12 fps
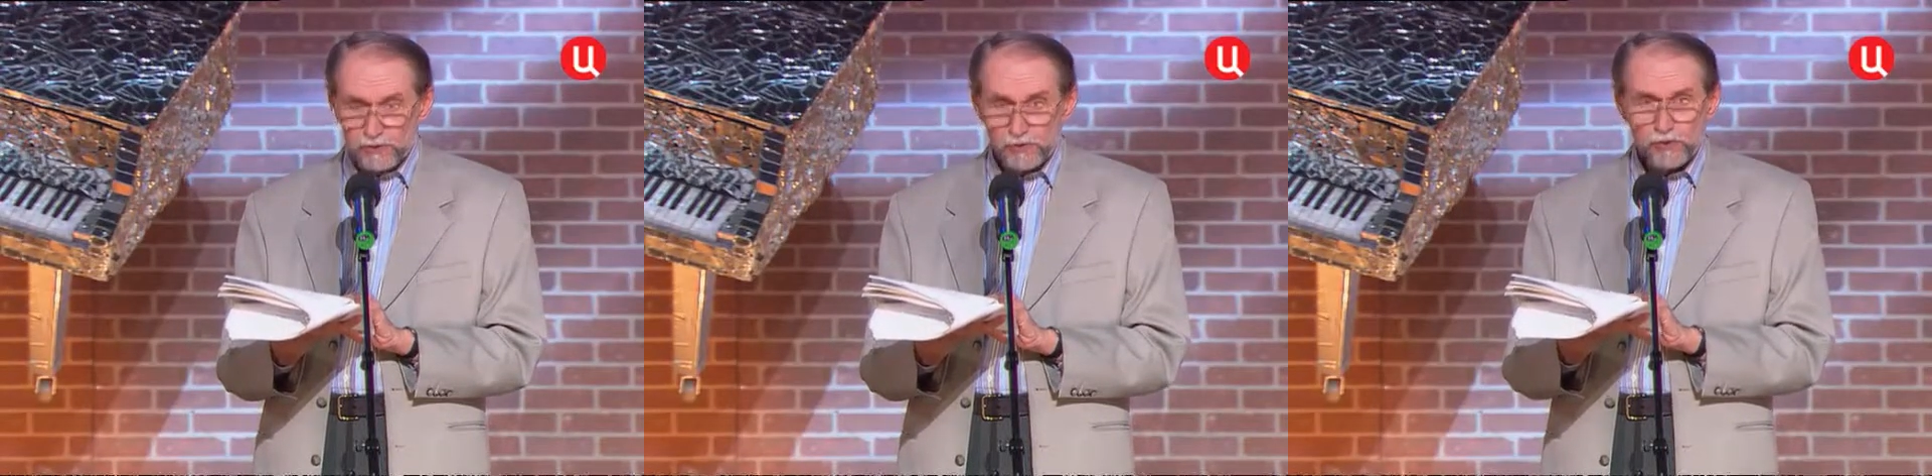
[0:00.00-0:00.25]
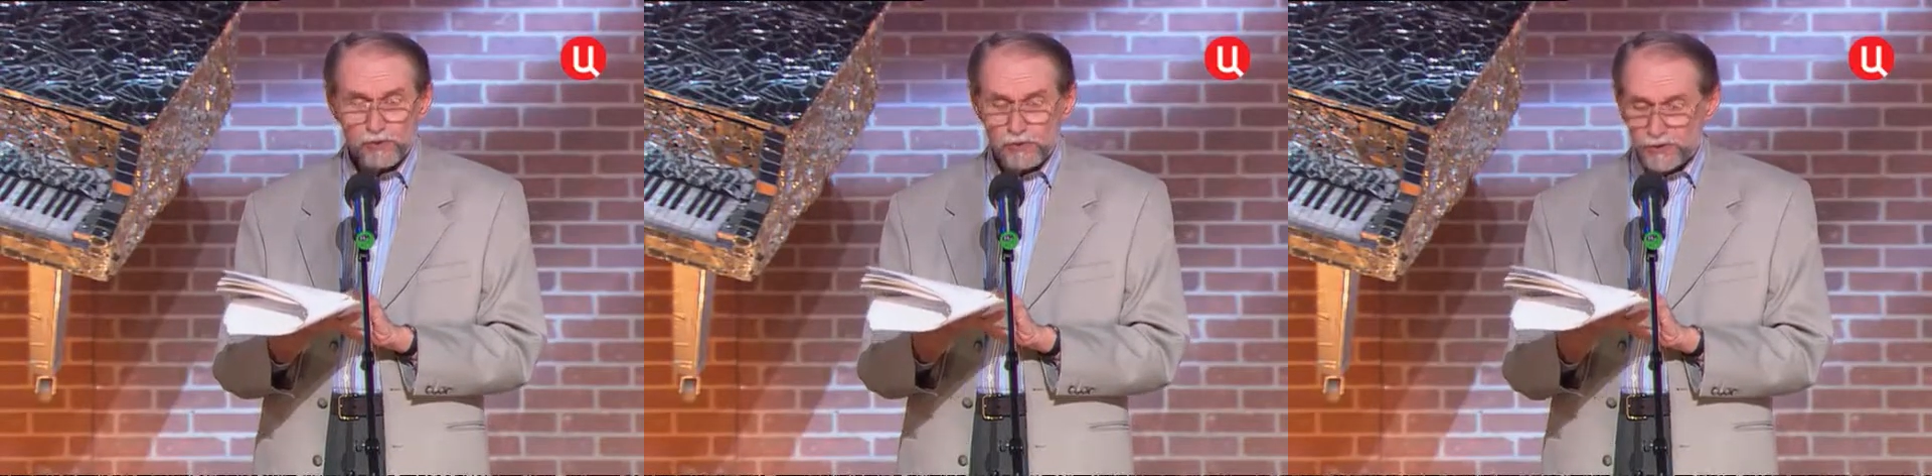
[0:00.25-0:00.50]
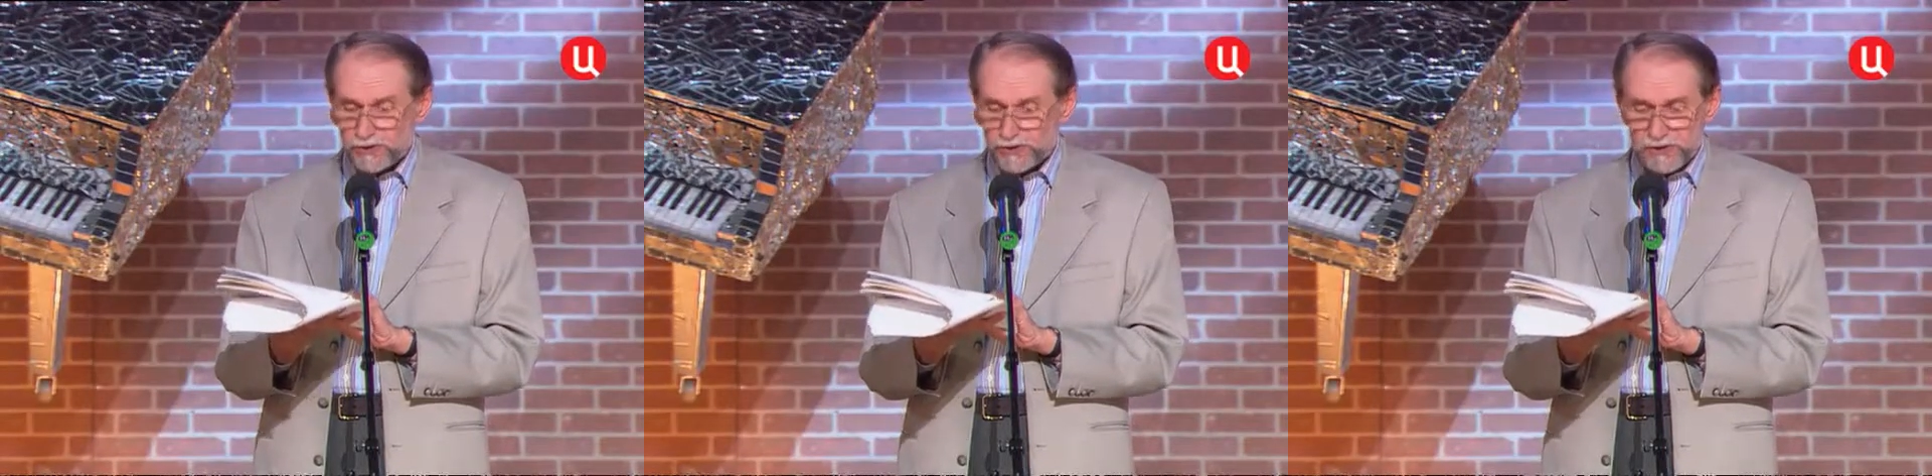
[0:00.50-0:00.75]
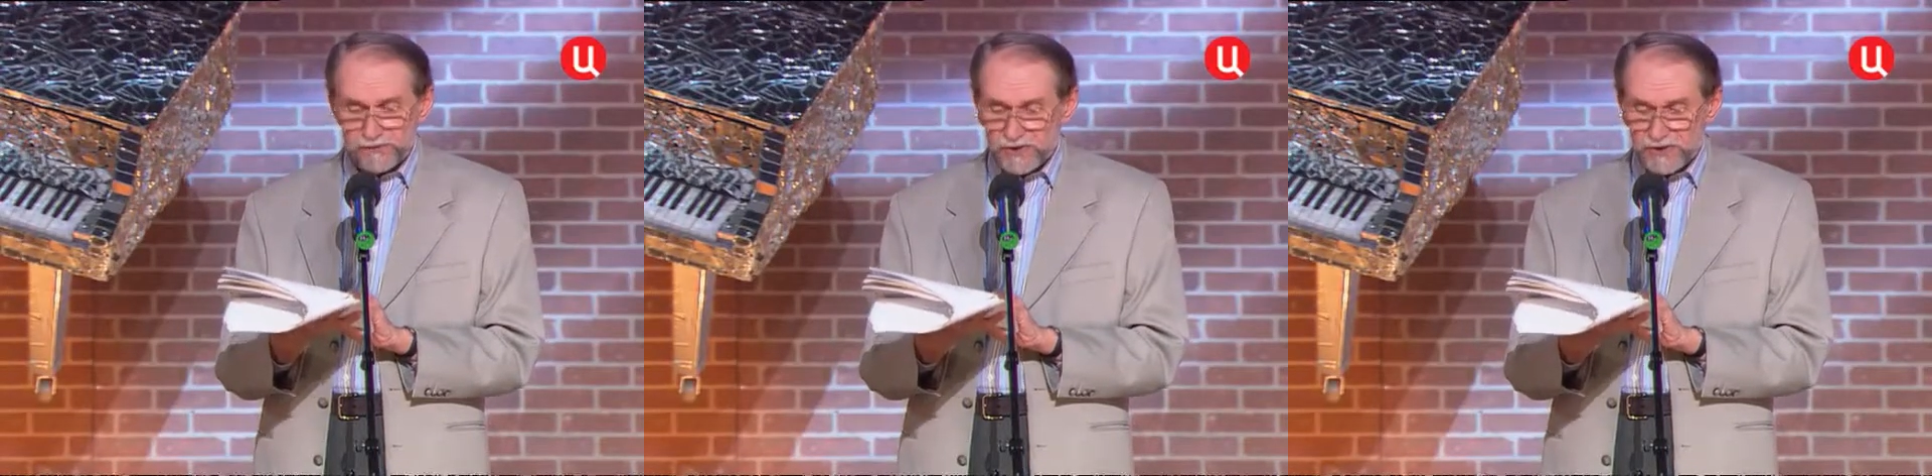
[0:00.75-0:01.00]
Ну, точно
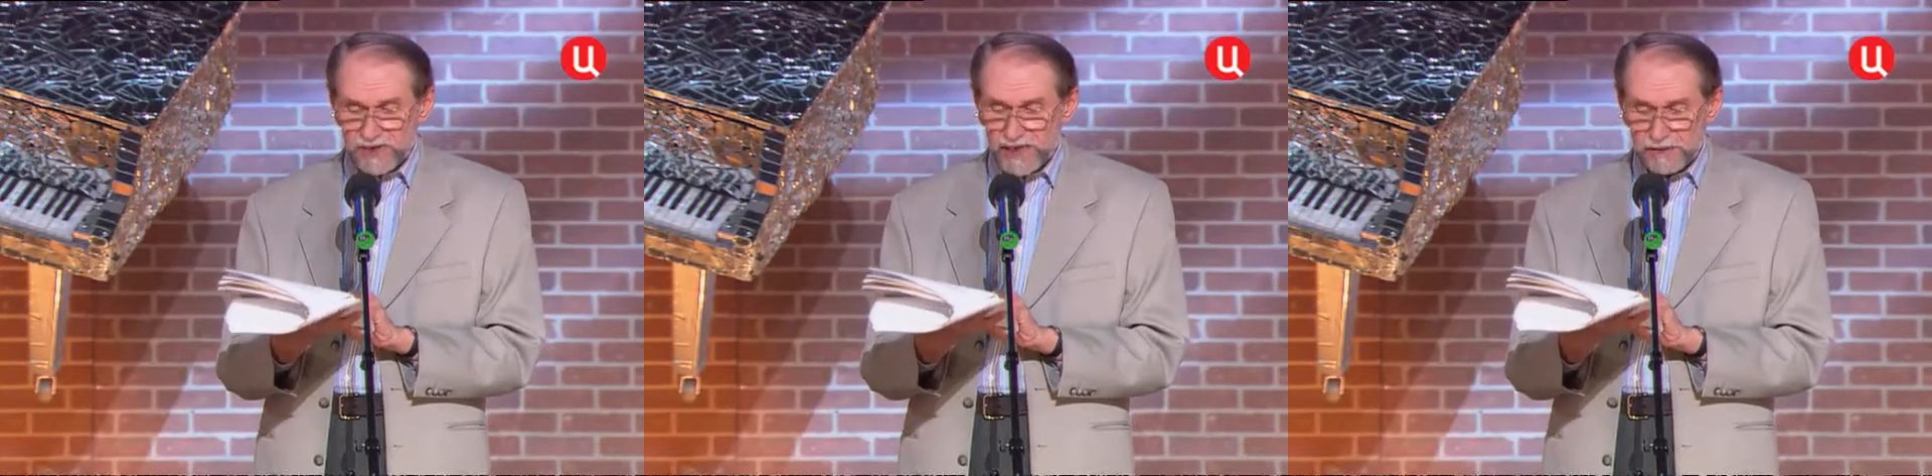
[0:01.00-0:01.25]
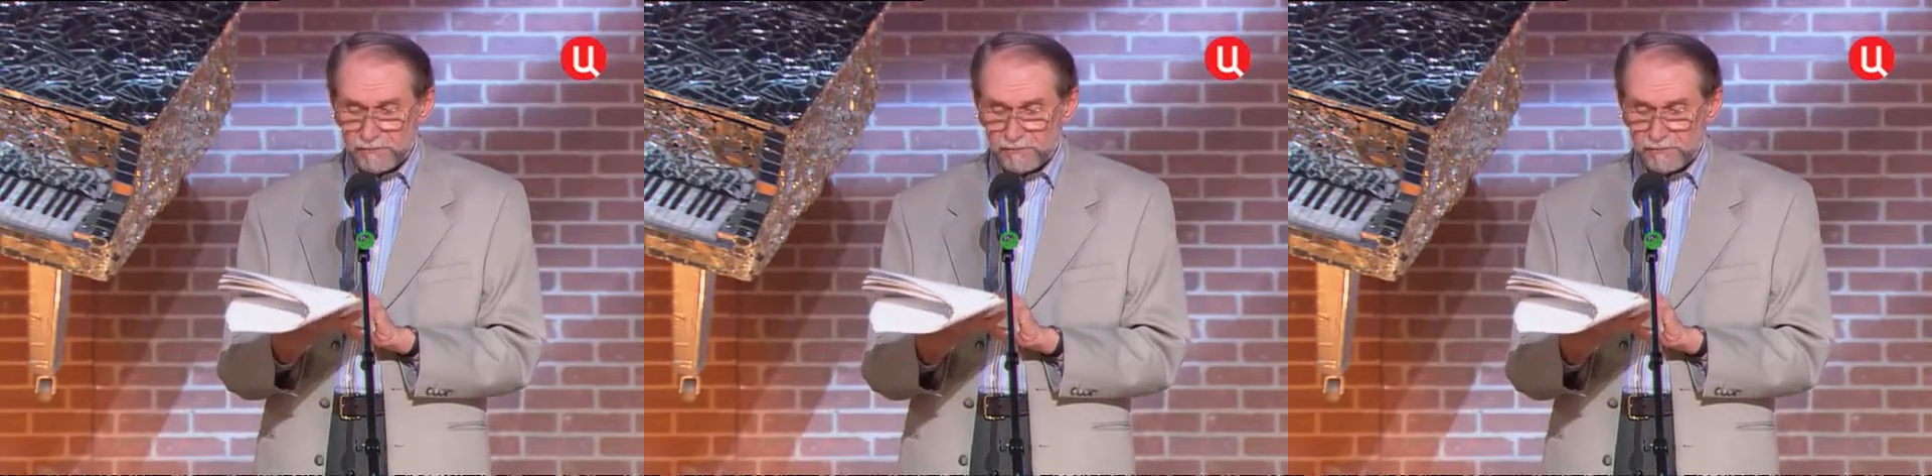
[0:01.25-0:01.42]
звезда.